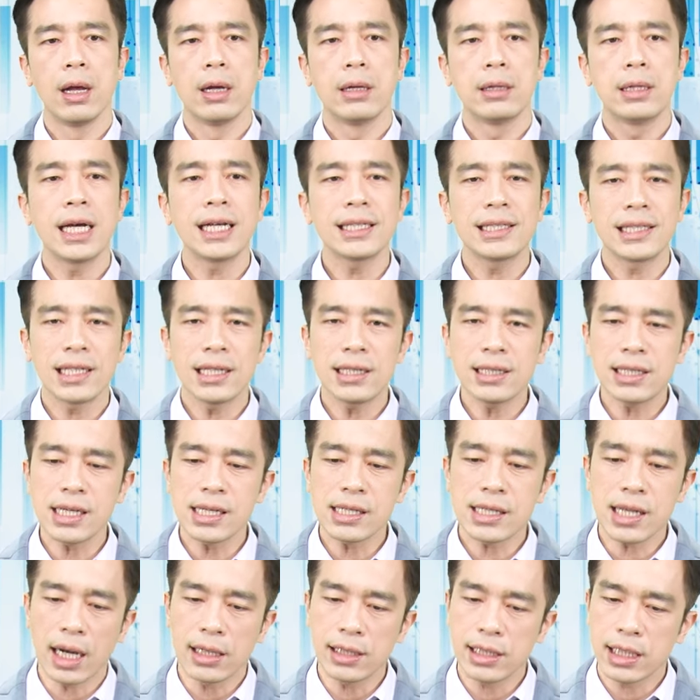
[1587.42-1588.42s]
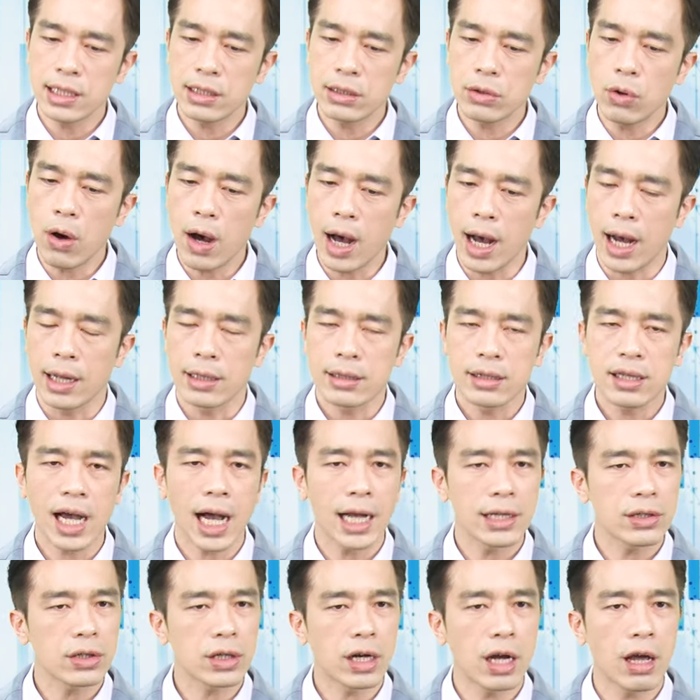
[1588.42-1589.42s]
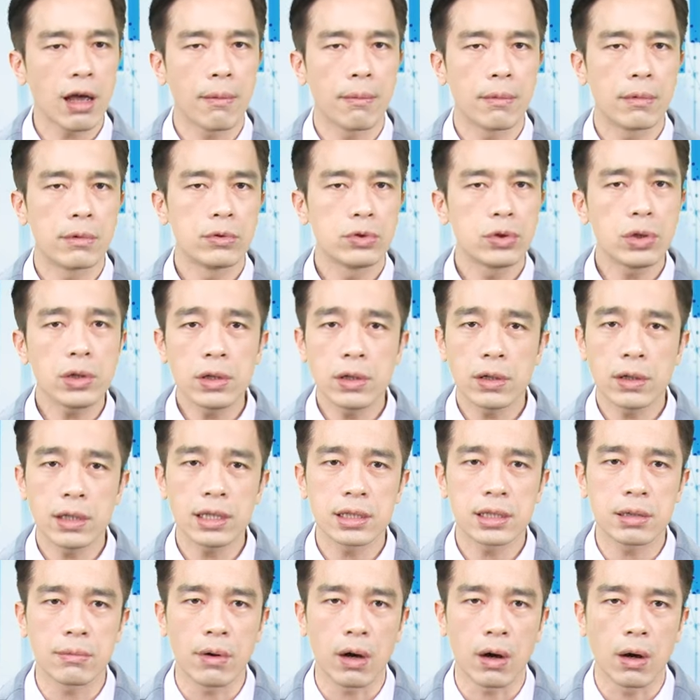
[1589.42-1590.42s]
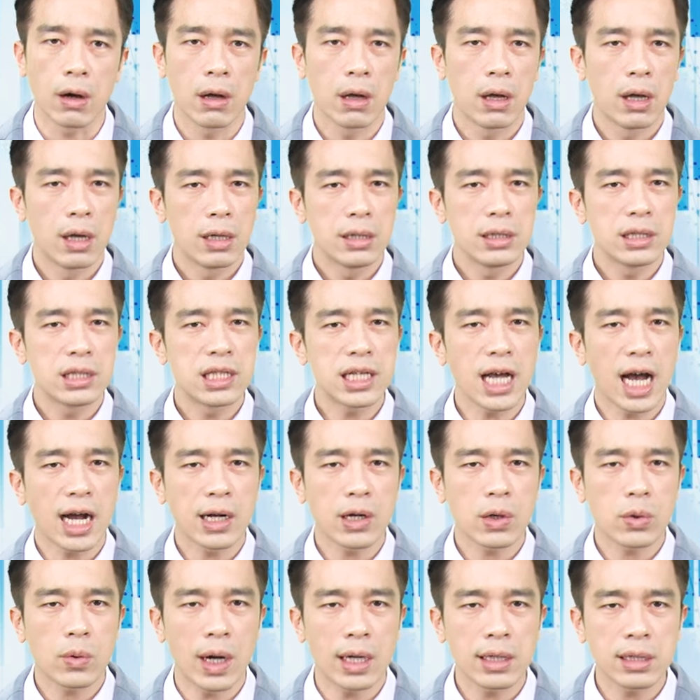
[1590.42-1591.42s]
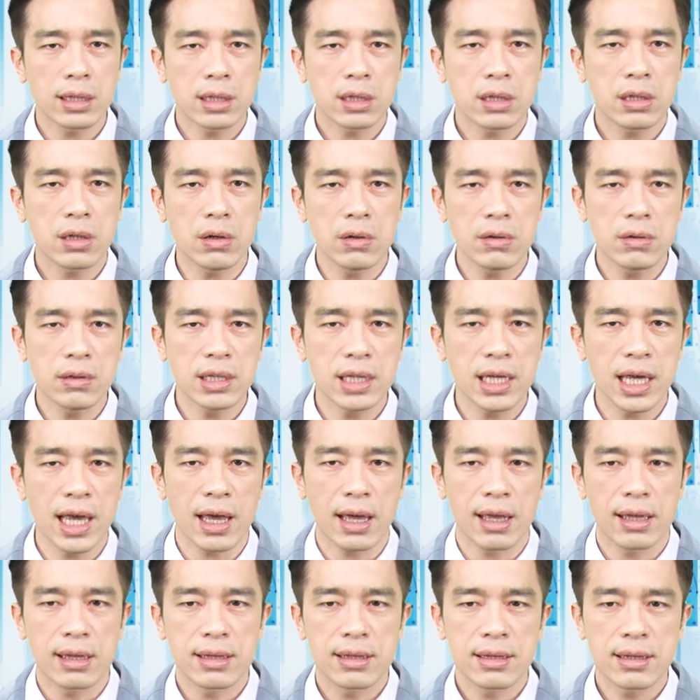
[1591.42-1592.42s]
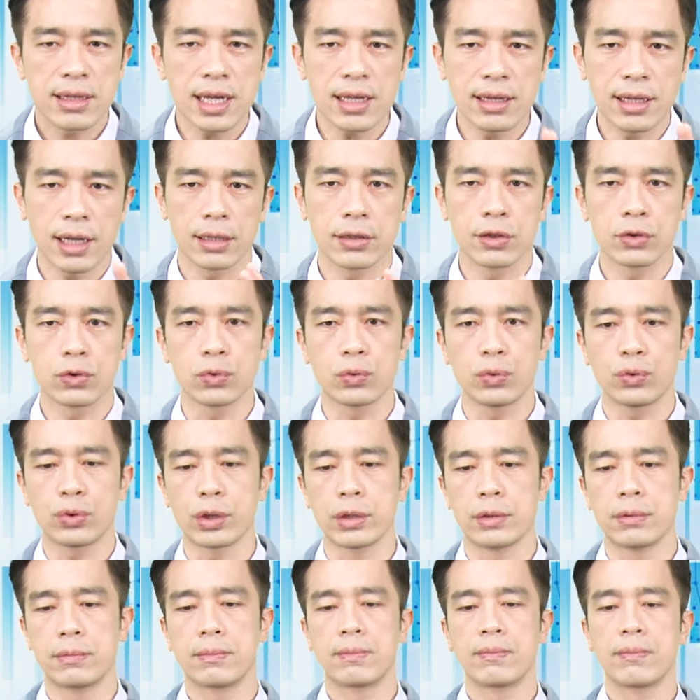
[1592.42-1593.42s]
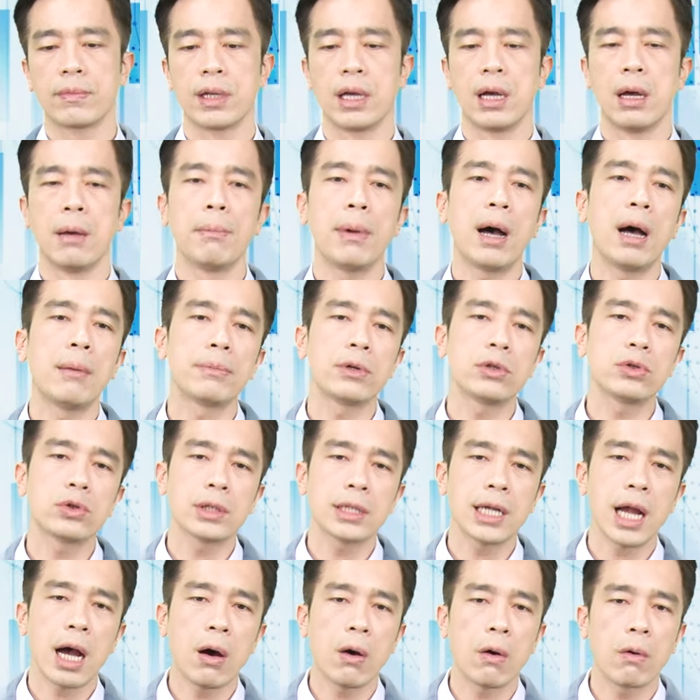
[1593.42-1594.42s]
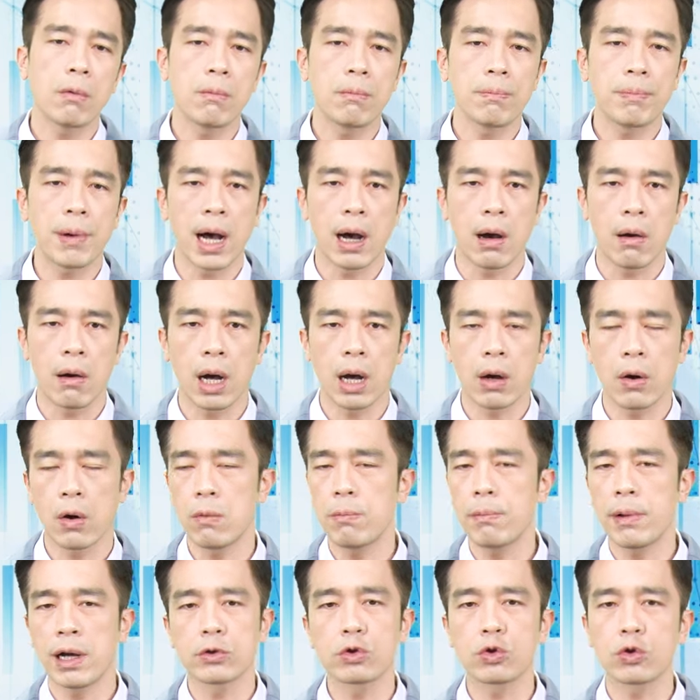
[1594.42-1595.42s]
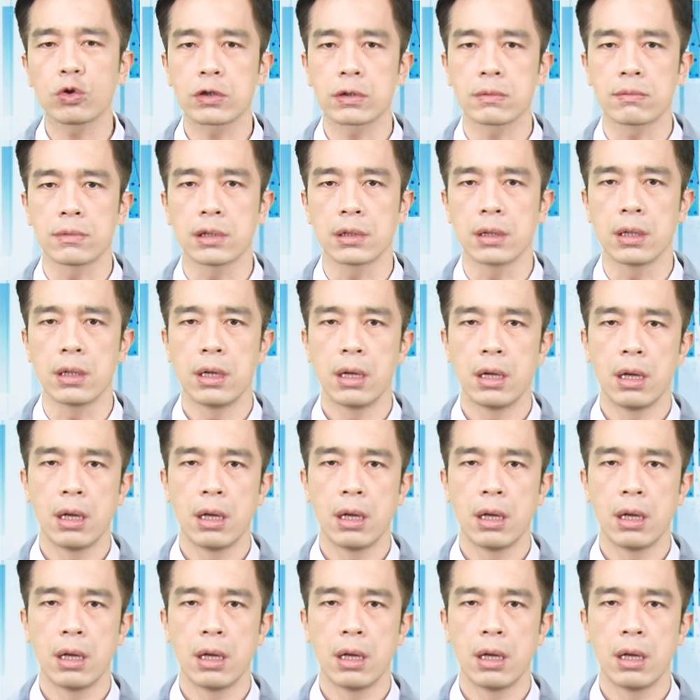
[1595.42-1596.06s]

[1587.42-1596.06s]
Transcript: 那星际涨停的话，大家就可以去留意什么相关工业电脑的族群啊，比如说像宏宝啊，宏宝做什么的？